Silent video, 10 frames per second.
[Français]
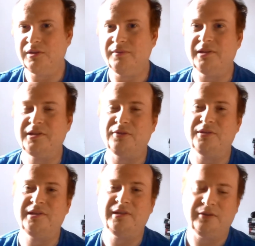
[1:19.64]
euh, qui vient de
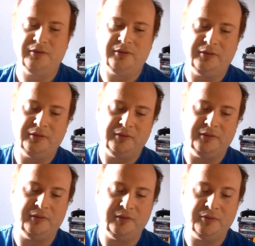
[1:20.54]
sortir
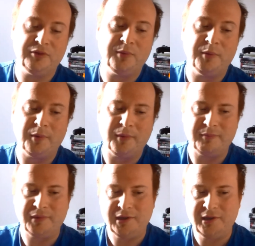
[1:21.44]
en ce moment
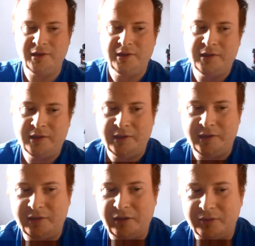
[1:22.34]
même.
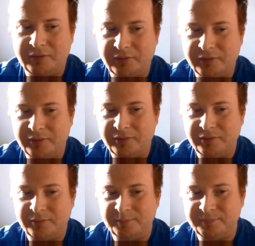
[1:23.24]
Alors,
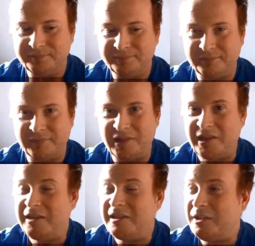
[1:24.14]
euh,
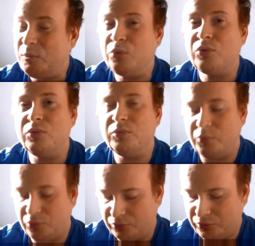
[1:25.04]
il y a eu beaucoup,
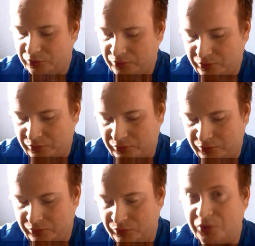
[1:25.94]
beaucoup
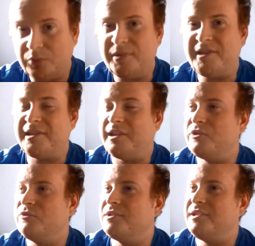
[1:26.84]
de,
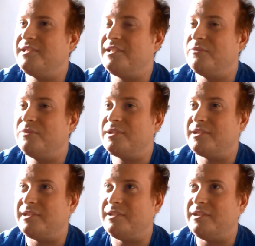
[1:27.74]
remplissage dans cette saison.
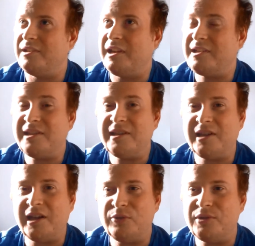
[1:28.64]
C'est
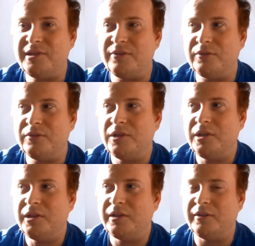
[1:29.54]
assez hallucinant.